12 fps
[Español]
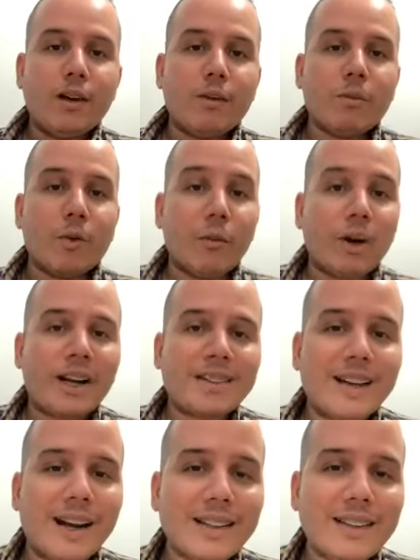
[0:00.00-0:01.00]
Muy buenas
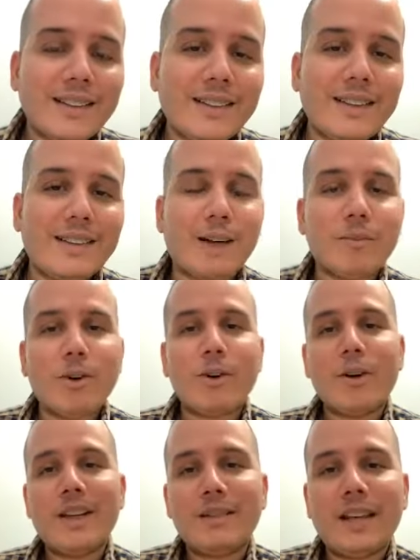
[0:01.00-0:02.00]
tardes, estamos
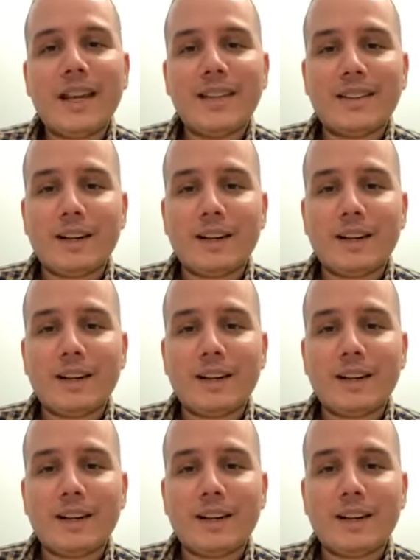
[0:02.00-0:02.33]
hoy eh,